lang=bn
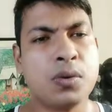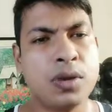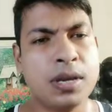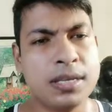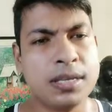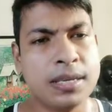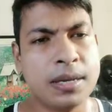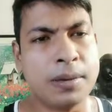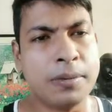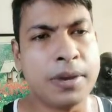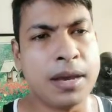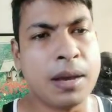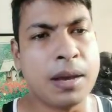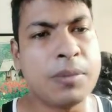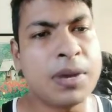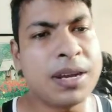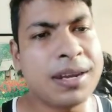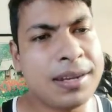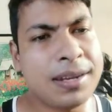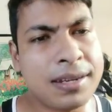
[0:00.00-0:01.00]
হয়ে যাবে
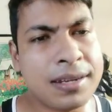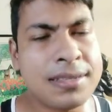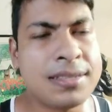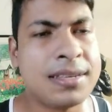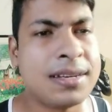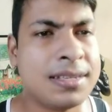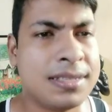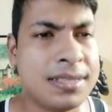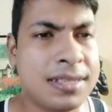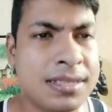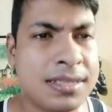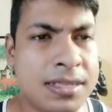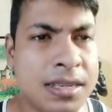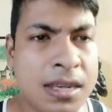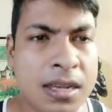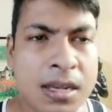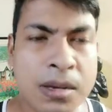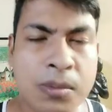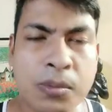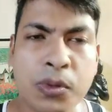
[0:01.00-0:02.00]
আমার এটাই সাজেস্ট
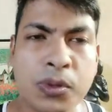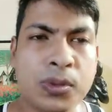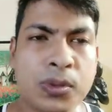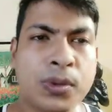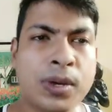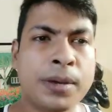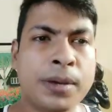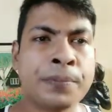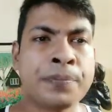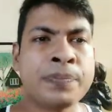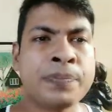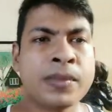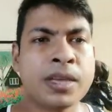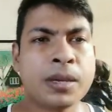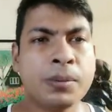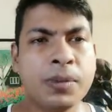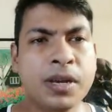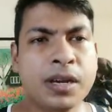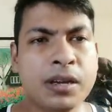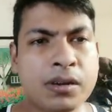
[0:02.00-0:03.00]
বন্ধুরা
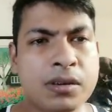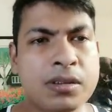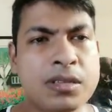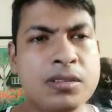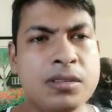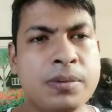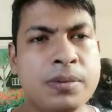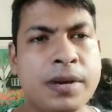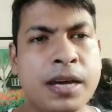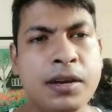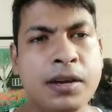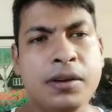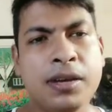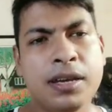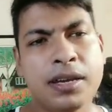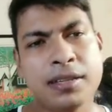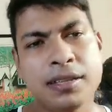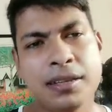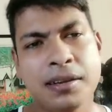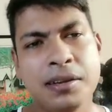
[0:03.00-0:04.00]
ভিডিওটা যদি ভালো
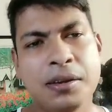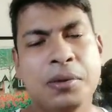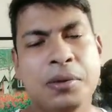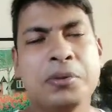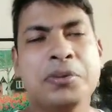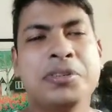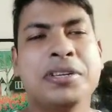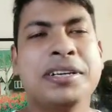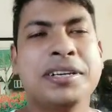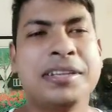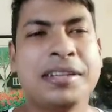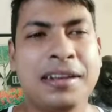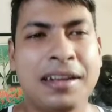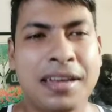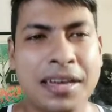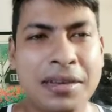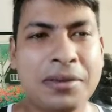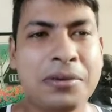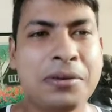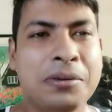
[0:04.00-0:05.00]
লাগে তাহলে অবশ্যই একটা
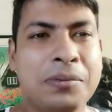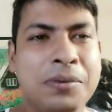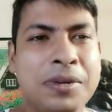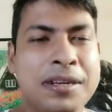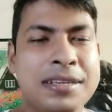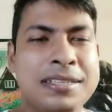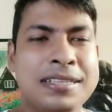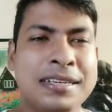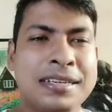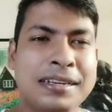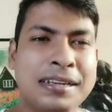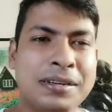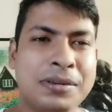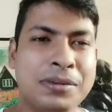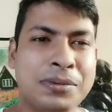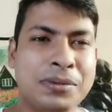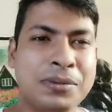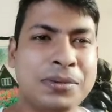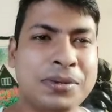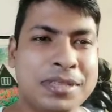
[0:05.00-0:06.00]
লাইক করবেন আর চ্যানেলে
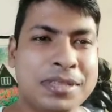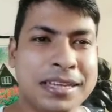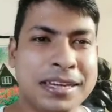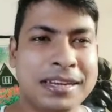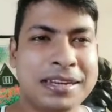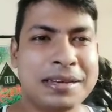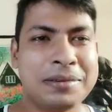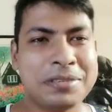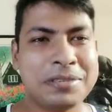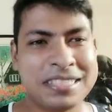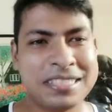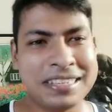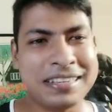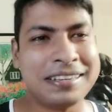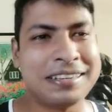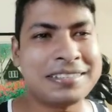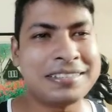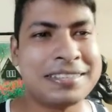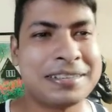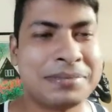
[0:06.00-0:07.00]
নতুন হয়ে থাকলে আমার
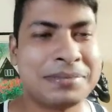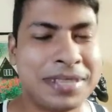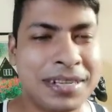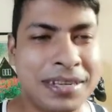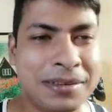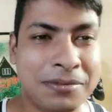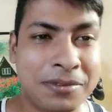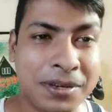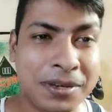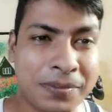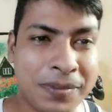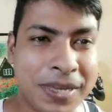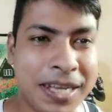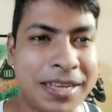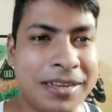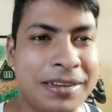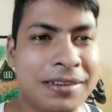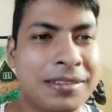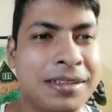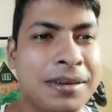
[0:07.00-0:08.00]
চ্যানেলটা সাবস্ক্রাইব করে বেল
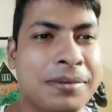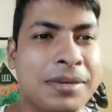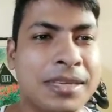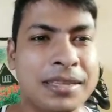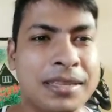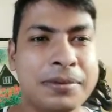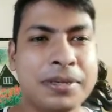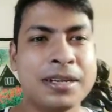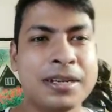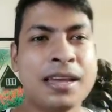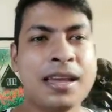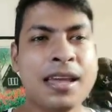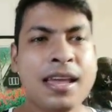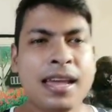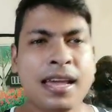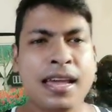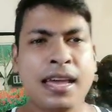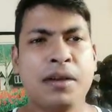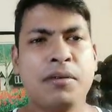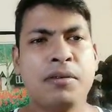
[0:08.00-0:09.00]
আইকন দাবিয়ে দেবেন
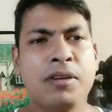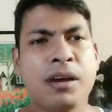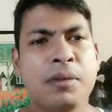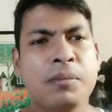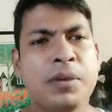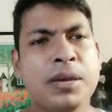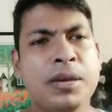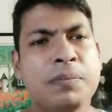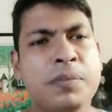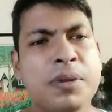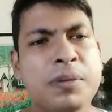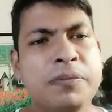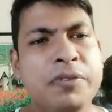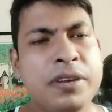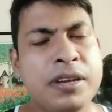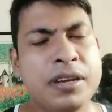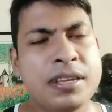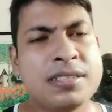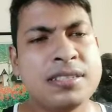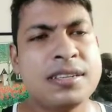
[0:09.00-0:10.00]
কেননা আমি এমনি
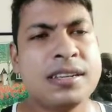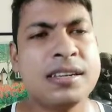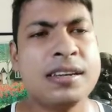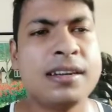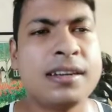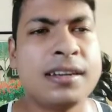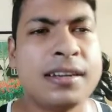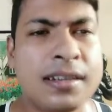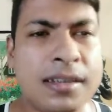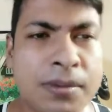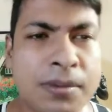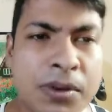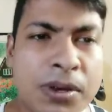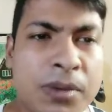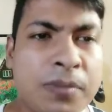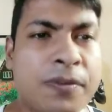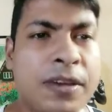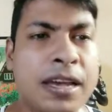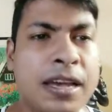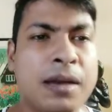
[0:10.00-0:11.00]
ফিটনেস রিলেটেড এবং
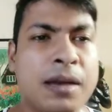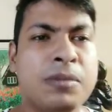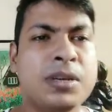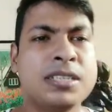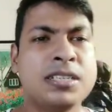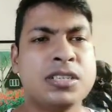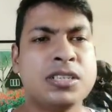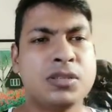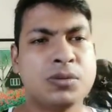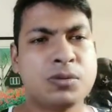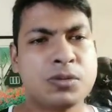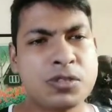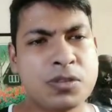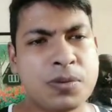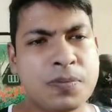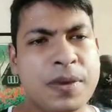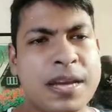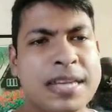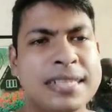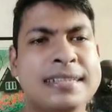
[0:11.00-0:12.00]
আমার যে সমস্ত
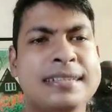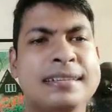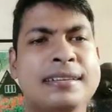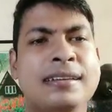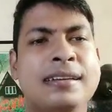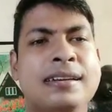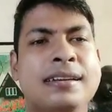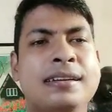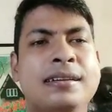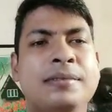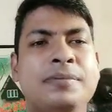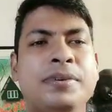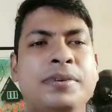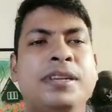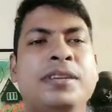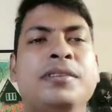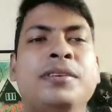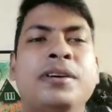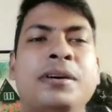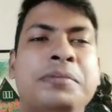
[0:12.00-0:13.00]
প্যাশন রিলেটেড
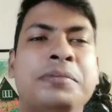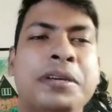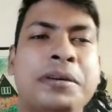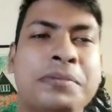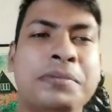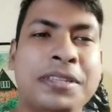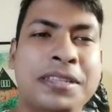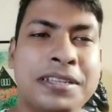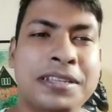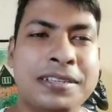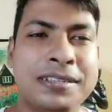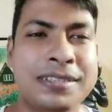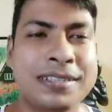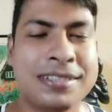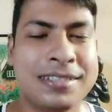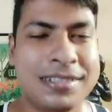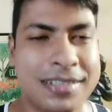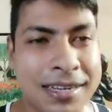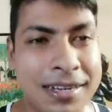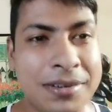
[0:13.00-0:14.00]
ভিডিও আমি আপনাদের
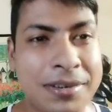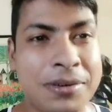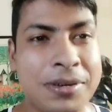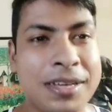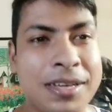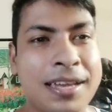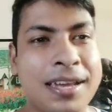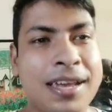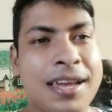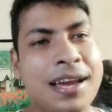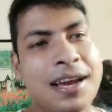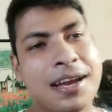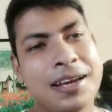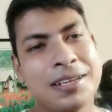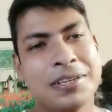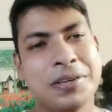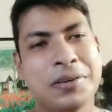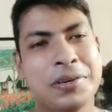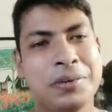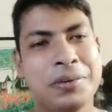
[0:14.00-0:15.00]
সাথে শেয়ার করি
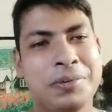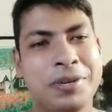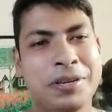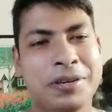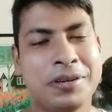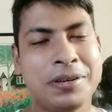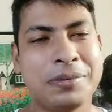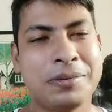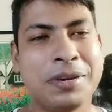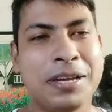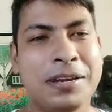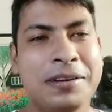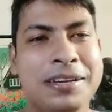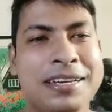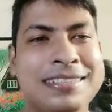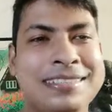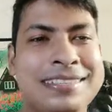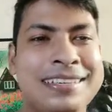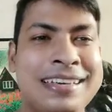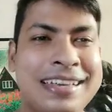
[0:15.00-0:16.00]
আশা করি ভিডিওটা ভালো
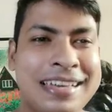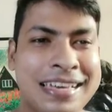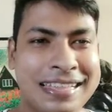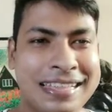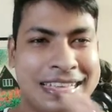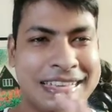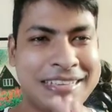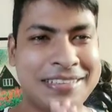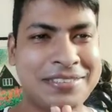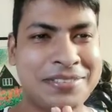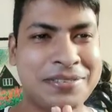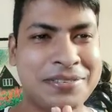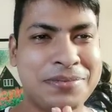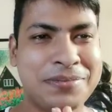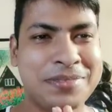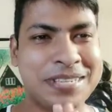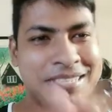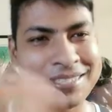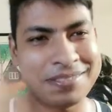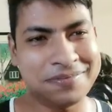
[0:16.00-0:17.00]
লেগেছে থ্যাংক ইউ সো
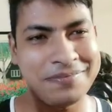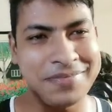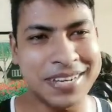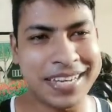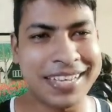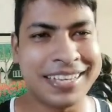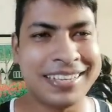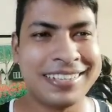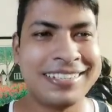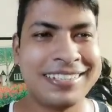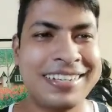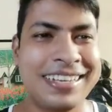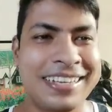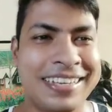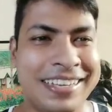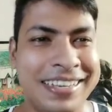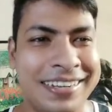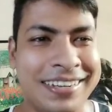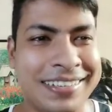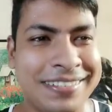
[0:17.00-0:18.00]
মাচ বাই টেক
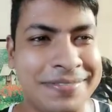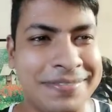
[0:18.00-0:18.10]
কেয়ার